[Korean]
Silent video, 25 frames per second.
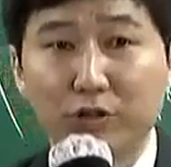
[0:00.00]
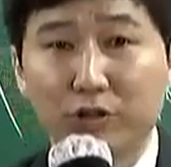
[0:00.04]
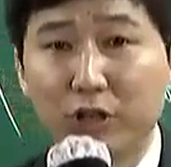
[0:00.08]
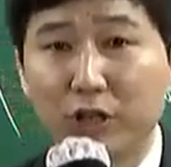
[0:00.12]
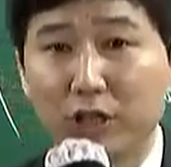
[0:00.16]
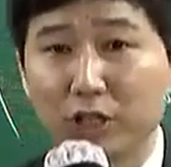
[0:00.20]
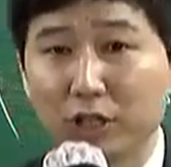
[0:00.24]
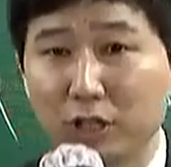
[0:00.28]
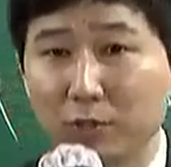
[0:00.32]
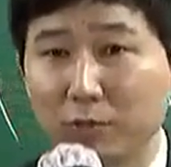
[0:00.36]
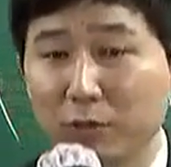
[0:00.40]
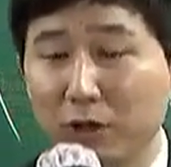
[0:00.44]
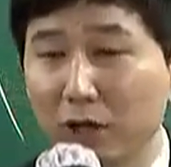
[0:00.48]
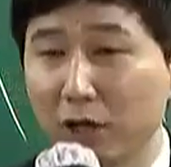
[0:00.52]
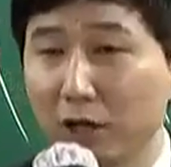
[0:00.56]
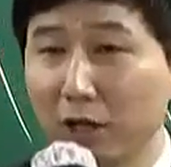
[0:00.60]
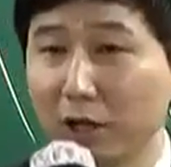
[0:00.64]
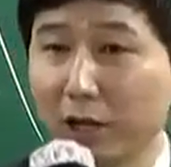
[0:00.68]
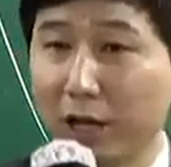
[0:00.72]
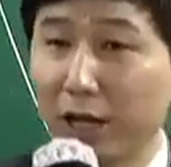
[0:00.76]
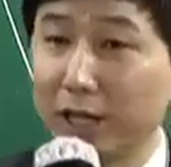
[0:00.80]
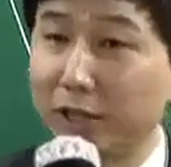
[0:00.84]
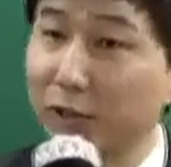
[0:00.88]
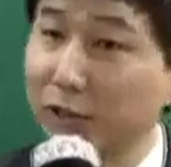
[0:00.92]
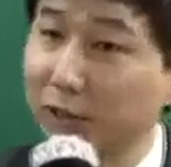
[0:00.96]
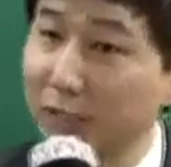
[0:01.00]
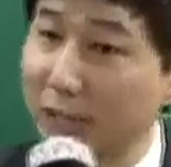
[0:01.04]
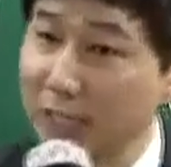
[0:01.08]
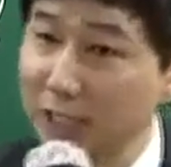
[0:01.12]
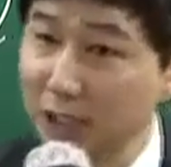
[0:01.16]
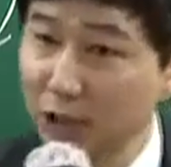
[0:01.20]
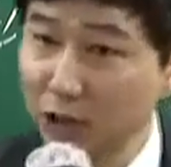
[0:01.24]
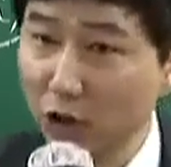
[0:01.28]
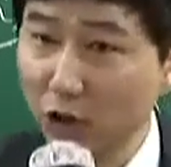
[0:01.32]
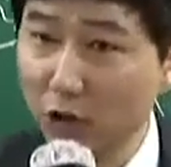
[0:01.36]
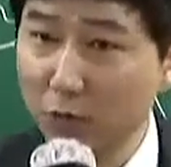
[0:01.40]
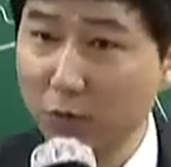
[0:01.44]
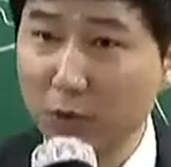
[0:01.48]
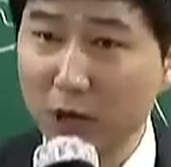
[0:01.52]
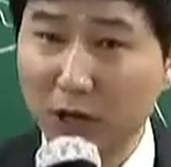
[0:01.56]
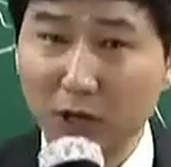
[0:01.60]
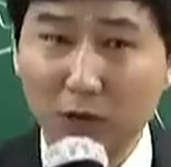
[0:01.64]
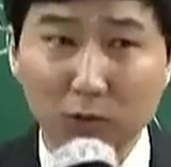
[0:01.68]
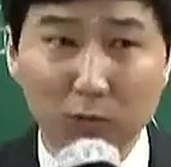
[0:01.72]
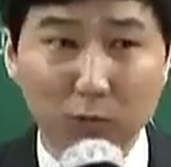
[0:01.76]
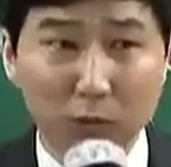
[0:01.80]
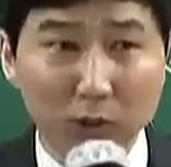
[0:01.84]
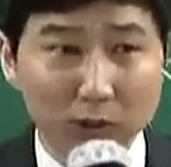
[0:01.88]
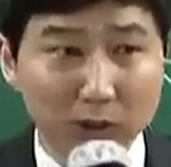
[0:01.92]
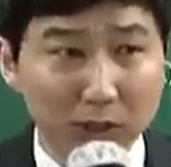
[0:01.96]
우리가 이제 막 예전 사0처럼 막,
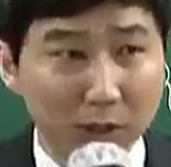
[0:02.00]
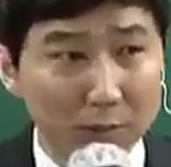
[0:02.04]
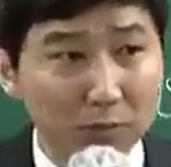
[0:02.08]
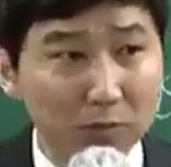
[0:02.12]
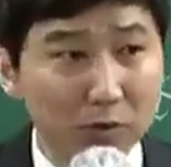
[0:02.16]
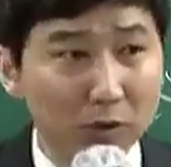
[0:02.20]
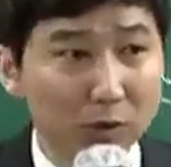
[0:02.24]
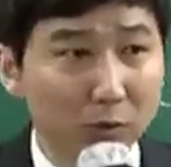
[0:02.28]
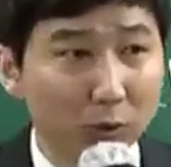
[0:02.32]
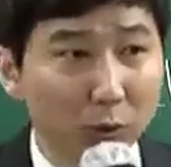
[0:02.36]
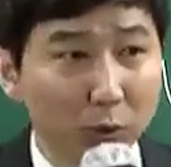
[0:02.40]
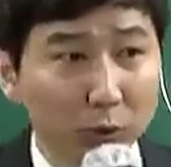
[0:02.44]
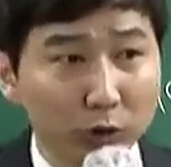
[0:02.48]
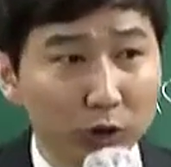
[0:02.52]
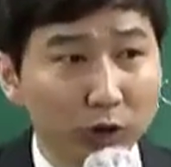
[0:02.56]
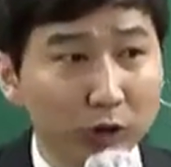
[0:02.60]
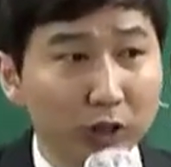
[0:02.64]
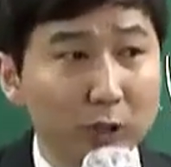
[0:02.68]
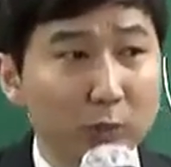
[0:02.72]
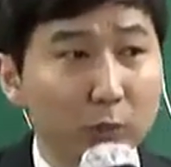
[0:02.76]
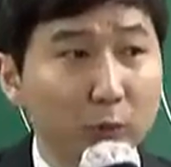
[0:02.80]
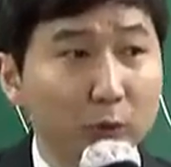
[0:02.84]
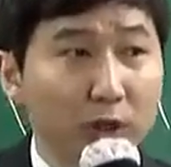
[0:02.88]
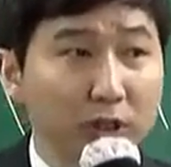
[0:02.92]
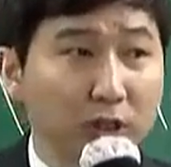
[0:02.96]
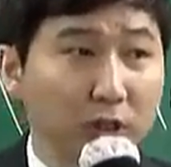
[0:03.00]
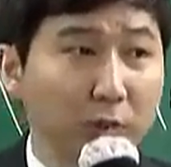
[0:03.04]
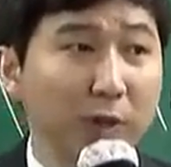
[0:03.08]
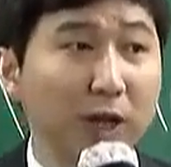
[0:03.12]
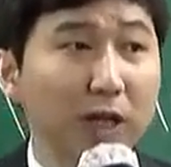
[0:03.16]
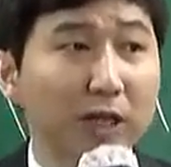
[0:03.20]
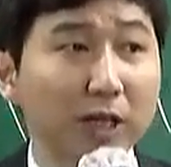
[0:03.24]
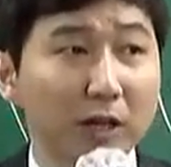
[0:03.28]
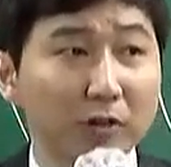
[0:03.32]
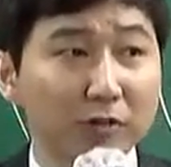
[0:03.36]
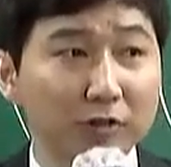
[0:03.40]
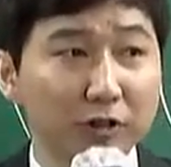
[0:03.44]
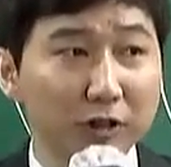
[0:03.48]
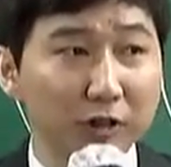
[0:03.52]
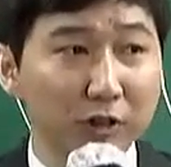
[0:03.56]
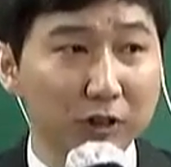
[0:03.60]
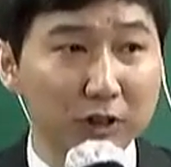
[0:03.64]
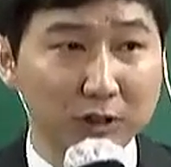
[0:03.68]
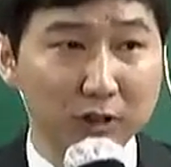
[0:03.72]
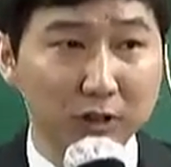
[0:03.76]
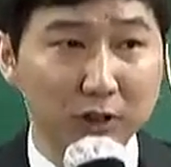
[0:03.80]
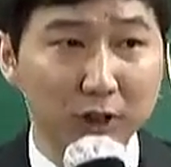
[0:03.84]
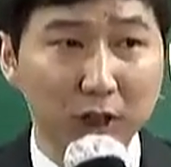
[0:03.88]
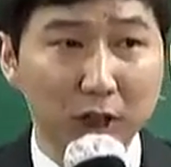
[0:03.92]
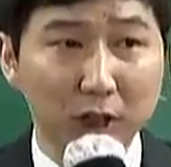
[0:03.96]
막 3년, 5년 이렇게 보관 하는 시험이 아니라고요.
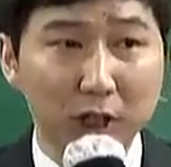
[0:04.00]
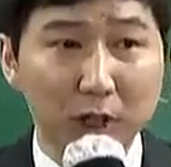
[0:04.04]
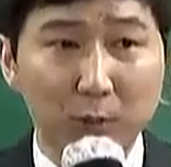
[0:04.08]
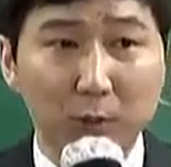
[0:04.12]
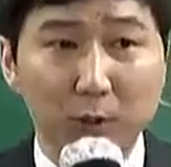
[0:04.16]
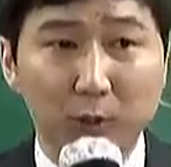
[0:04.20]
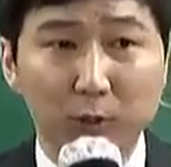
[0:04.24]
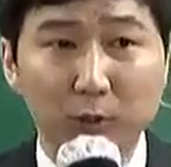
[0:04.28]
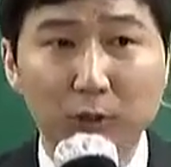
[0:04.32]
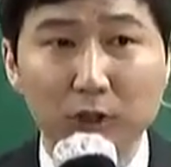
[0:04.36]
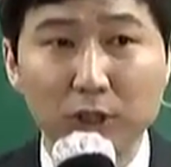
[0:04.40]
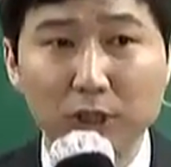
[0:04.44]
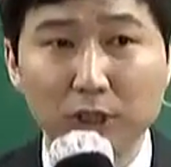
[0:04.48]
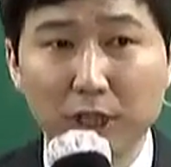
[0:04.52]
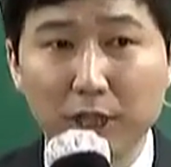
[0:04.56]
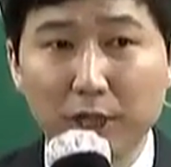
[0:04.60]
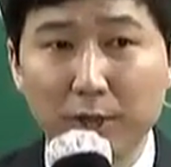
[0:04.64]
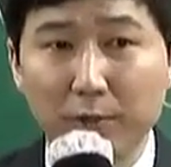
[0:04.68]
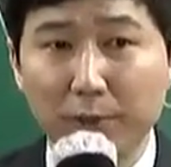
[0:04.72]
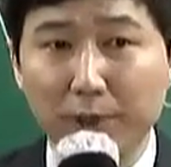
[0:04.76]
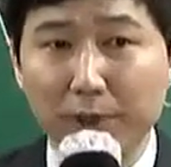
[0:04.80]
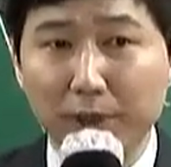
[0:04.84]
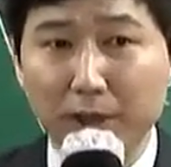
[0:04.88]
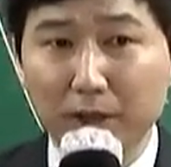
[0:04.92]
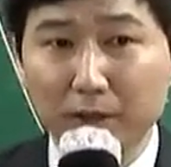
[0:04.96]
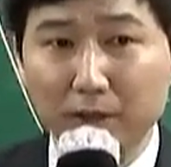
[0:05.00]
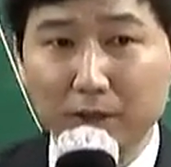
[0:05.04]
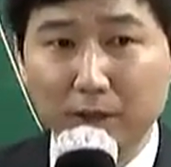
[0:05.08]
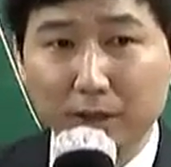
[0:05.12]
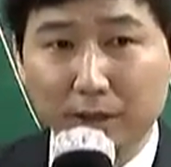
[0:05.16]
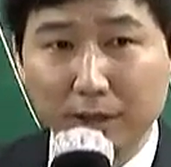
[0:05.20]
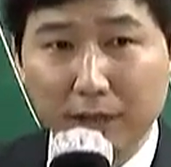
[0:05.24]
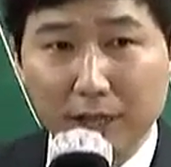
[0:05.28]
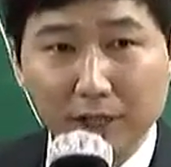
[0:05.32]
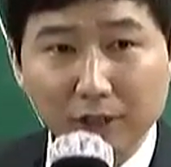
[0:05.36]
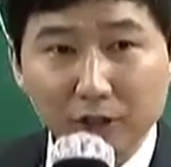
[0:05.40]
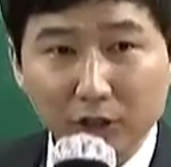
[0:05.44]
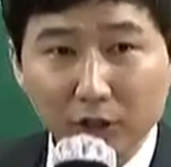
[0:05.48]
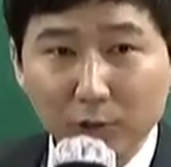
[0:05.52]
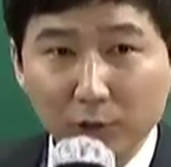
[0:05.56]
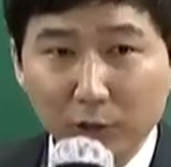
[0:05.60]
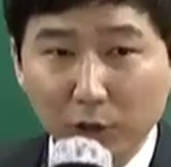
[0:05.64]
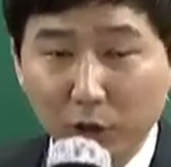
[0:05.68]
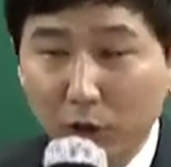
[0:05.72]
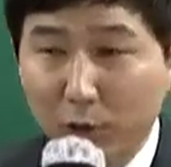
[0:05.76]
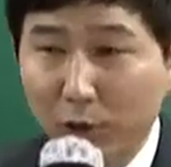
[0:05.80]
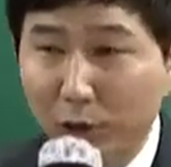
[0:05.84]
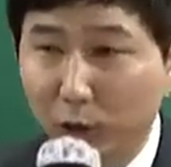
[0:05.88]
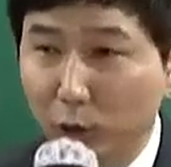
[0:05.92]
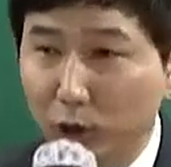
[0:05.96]
그래서 보통 이제 특히 타시험
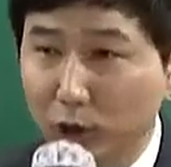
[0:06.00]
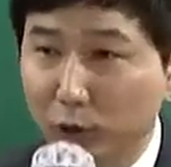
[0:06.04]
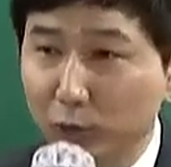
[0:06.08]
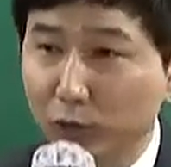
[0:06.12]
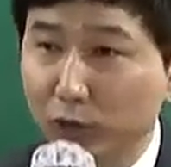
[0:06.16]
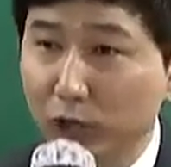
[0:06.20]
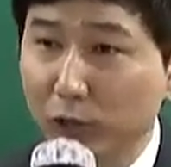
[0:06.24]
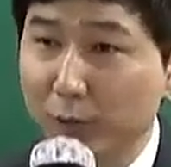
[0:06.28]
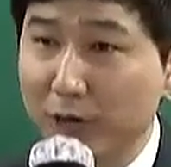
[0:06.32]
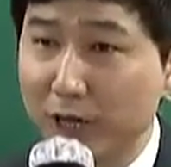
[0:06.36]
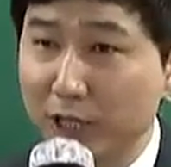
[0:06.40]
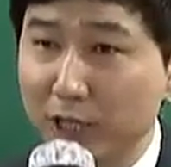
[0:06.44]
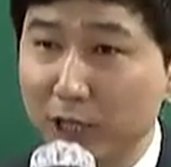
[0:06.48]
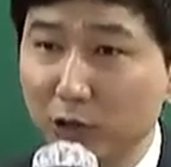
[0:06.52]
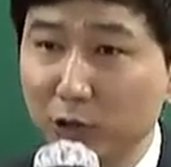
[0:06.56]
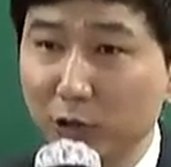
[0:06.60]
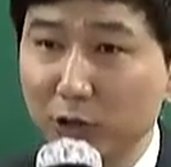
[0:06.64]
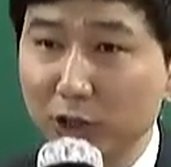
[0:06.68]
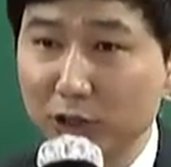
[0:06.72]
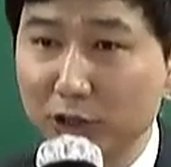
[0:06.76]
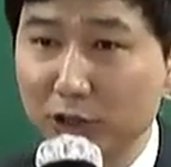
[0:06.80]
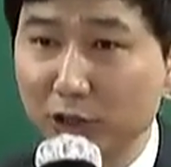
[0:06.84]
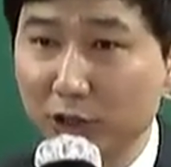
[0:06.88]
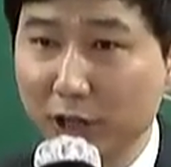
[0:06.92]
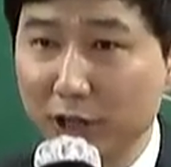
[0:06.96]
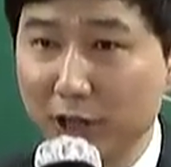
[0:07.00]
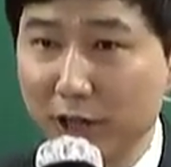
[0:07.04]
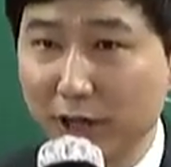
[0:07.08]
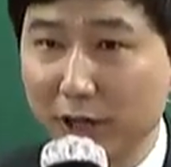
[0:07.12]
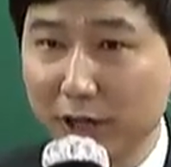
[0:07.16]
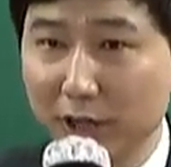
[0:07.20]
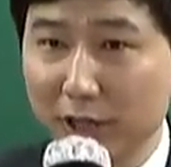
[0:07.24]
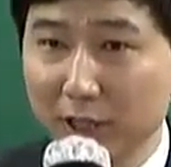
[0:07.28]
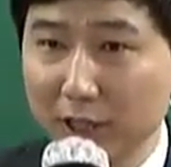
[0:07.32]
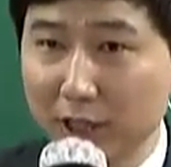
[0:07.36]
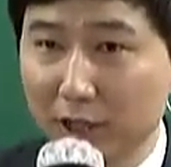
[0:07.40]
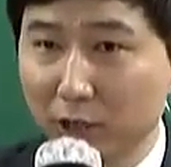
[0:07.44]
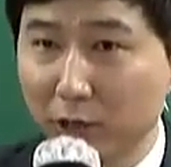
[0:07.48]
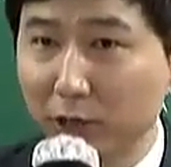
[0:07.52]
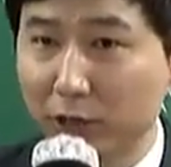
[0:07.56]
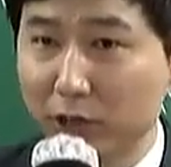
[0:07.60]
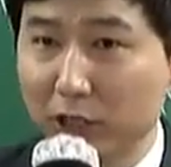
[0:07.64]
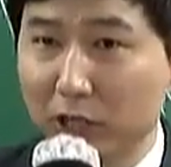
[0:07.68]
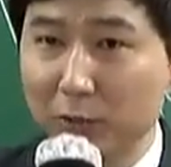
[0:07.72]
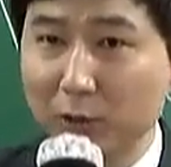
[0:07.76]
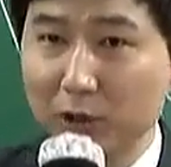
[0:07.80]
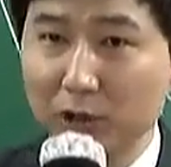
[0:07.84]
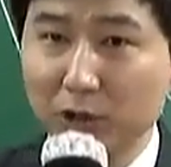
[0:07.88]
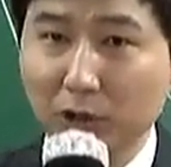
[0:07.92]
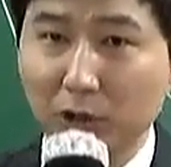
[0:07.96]
경화도 오신 분들이 많이 실수하시는 게
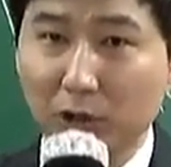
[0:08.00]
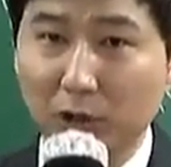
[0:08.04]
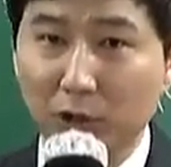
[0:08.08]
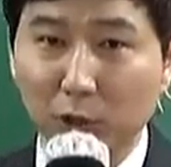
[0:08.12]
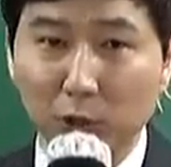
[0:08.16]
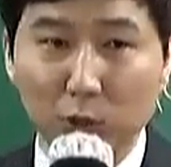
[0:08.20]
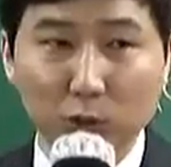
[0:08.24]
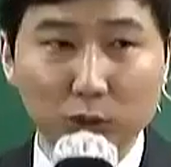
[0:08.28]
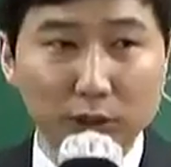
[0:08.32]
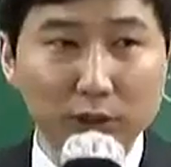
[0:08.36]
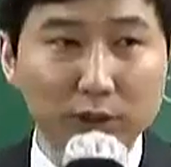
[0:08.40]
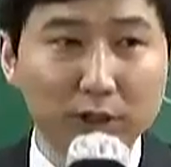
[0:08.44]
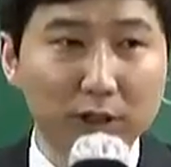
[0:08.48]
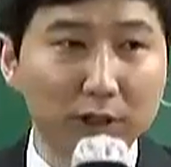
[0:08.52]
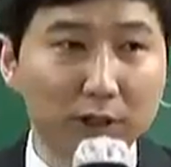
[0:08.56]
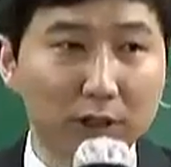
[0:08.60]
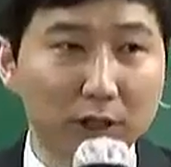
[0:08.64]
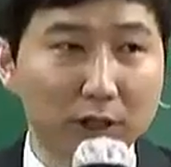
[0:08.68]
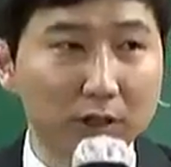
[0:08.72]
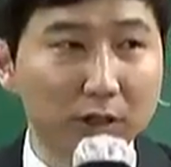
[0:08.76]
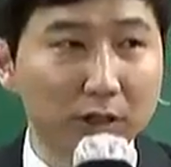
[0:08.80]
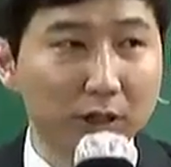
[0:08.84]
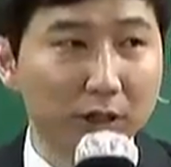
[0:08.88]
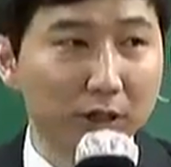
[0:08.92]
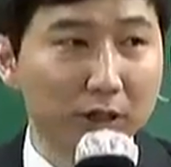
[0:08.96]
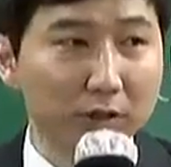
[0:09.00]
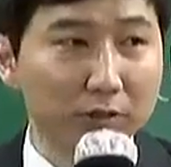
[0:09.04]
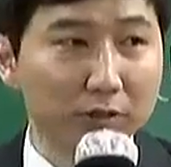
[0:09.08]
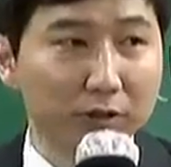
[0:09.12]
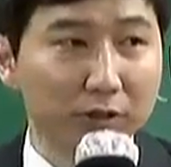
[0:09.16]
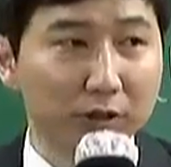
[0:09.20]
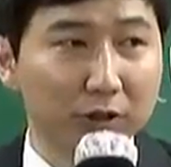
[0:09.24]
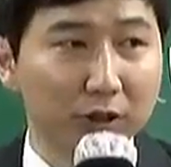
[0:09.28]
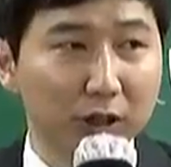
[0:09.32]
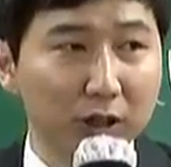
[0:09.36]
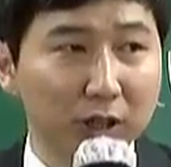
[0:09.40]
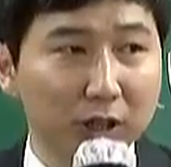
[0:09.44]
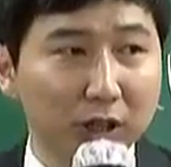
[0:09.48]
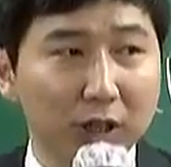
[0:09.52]
스터디하면서 동생들한테 이런 얘기 한다고요.